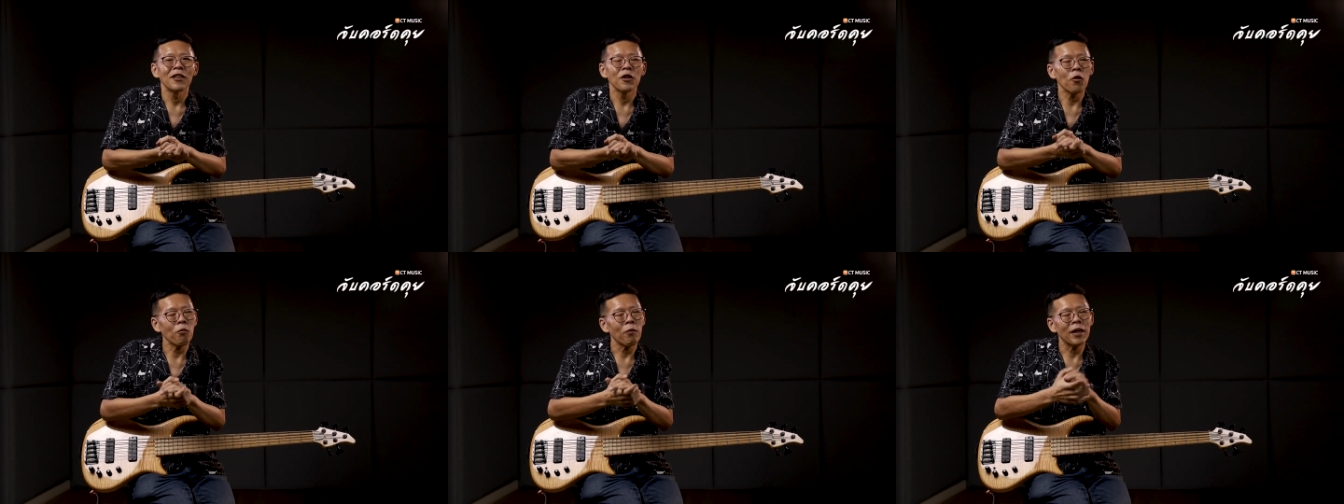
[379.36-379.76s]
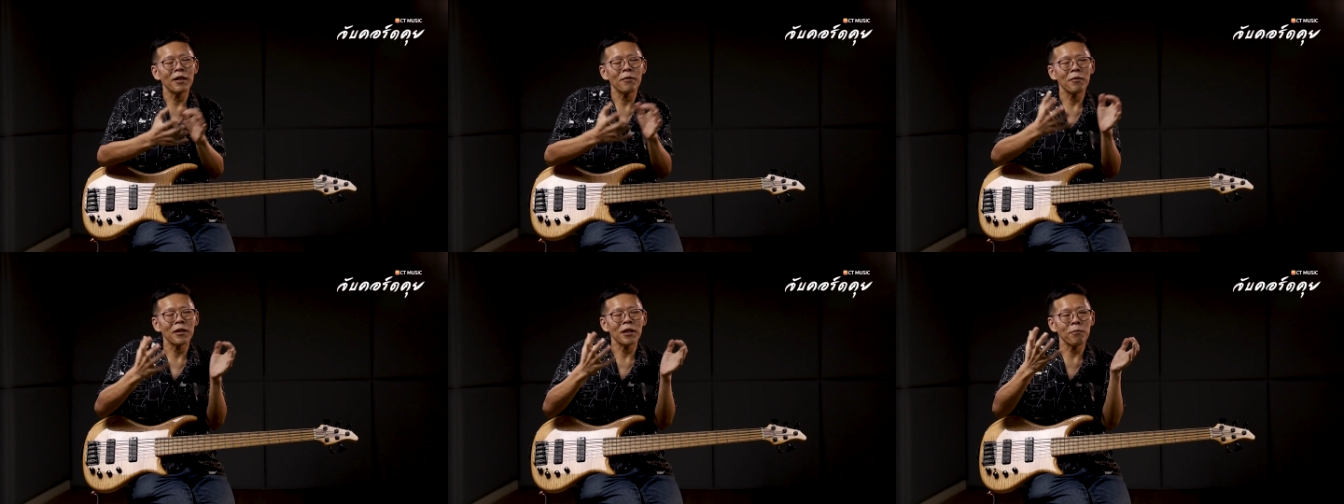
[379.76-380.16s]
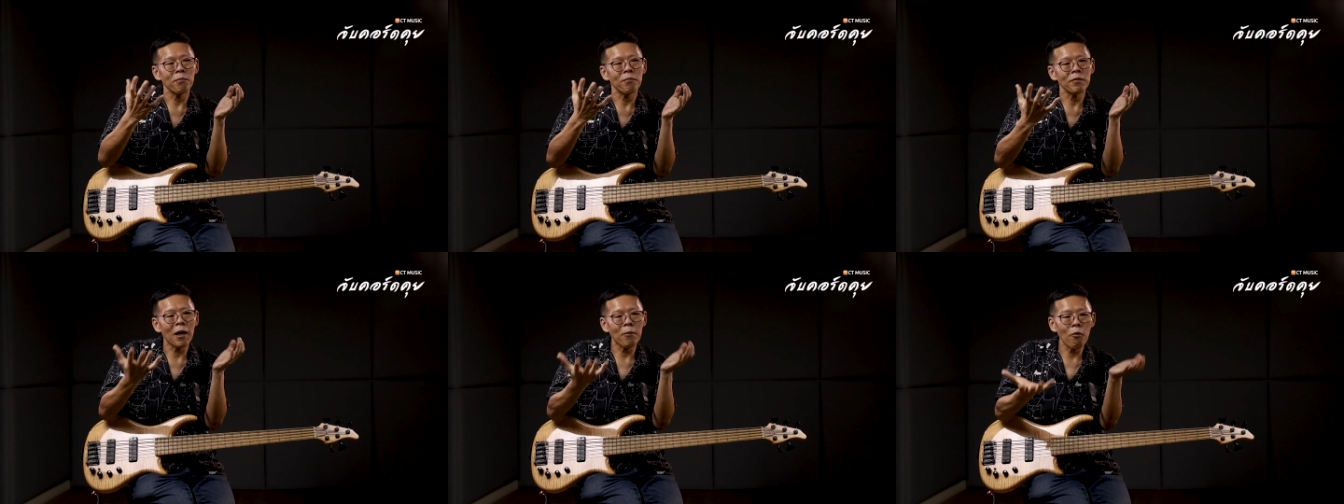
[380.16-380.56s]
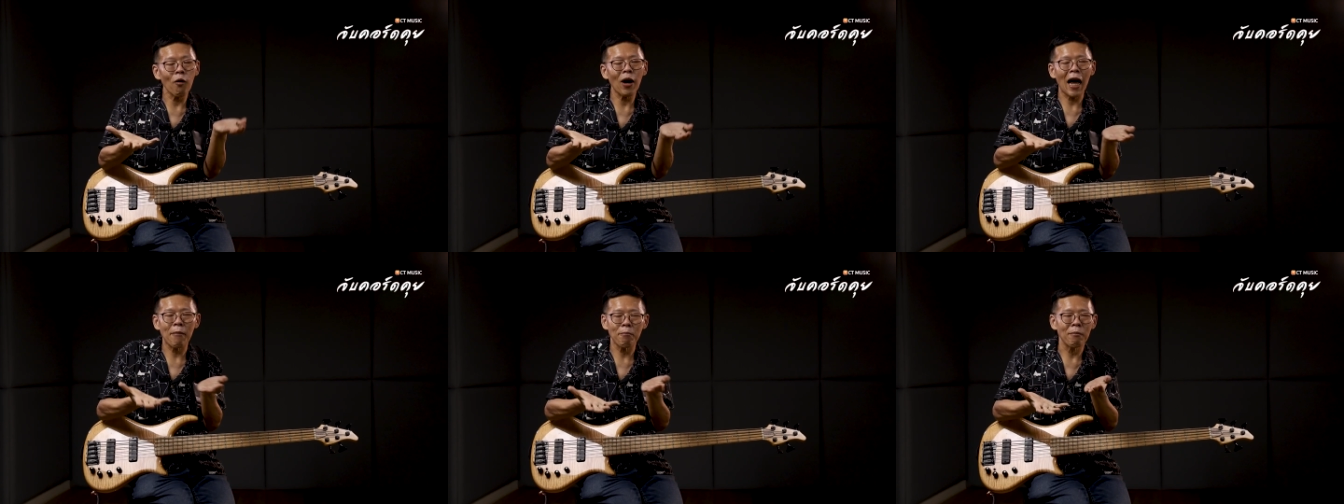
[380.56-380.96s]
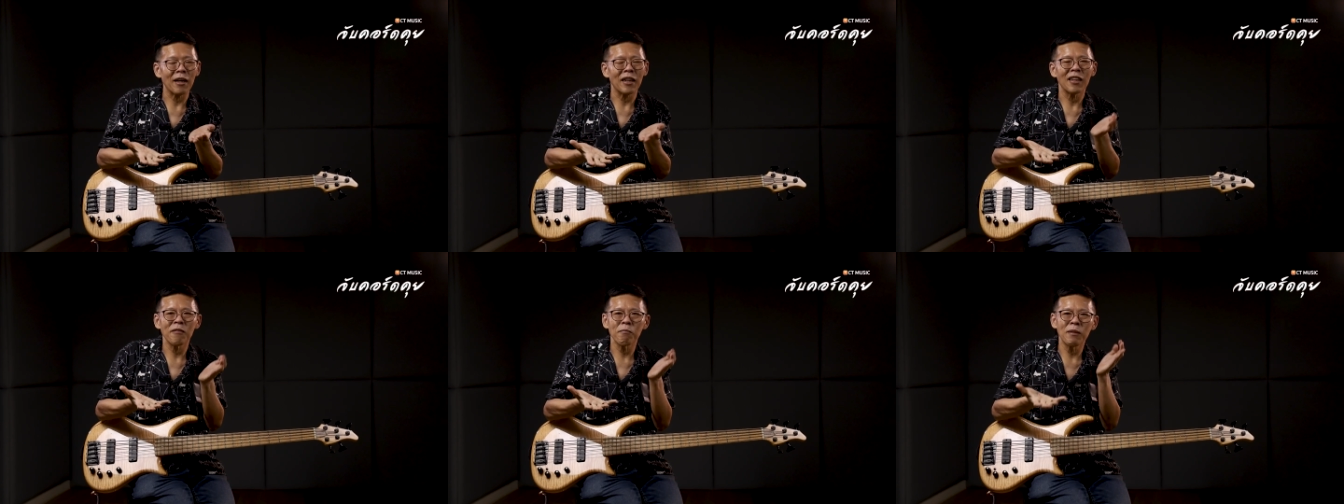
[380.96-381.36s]
ยกเว้นมันจะถ้าพวกแอม
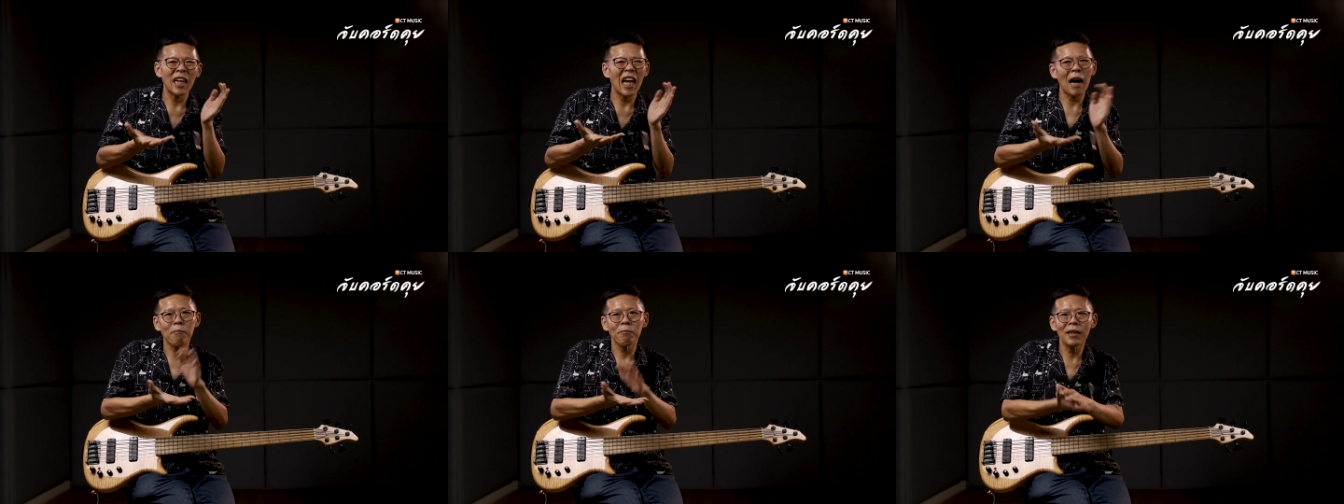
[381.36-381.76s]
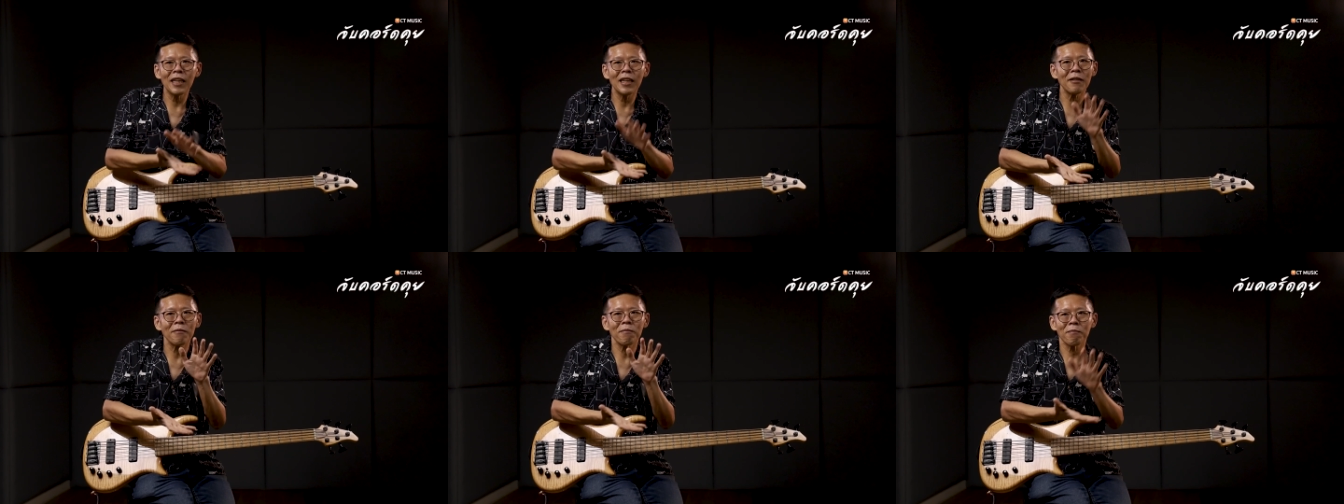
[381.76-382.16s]
อ่ะมีแอมที่